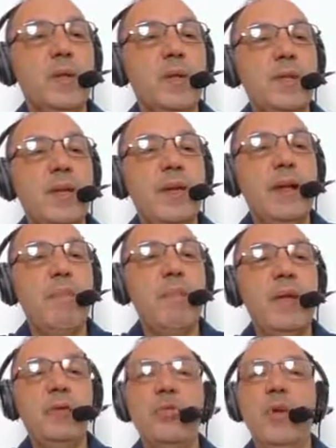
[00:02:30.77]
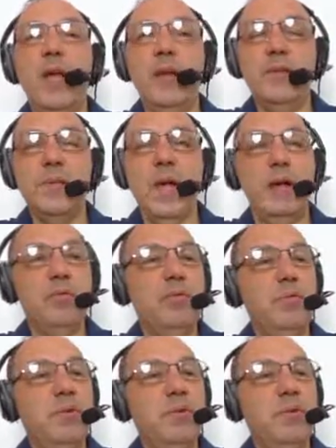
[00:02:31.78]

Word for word: Escaneamento realizado.